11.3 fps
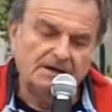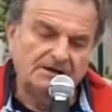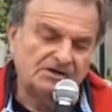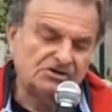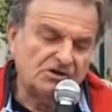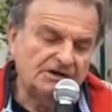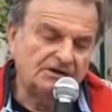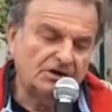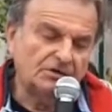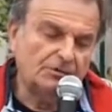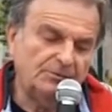Des jeunes
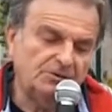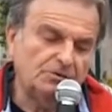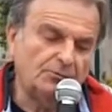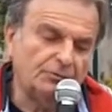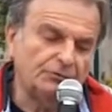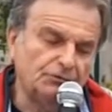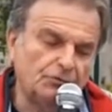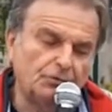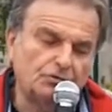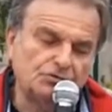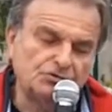leaders d'opinion
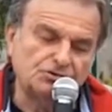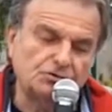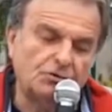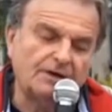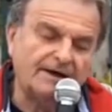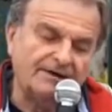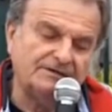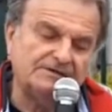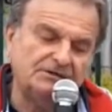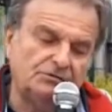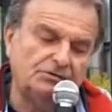mondiaux jusqu'aux grèves
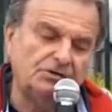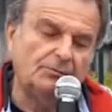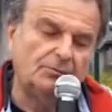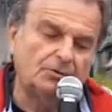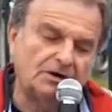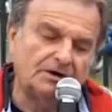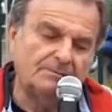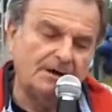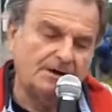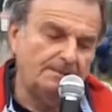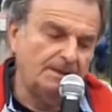des étudiants pour le
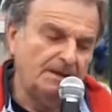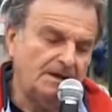climat,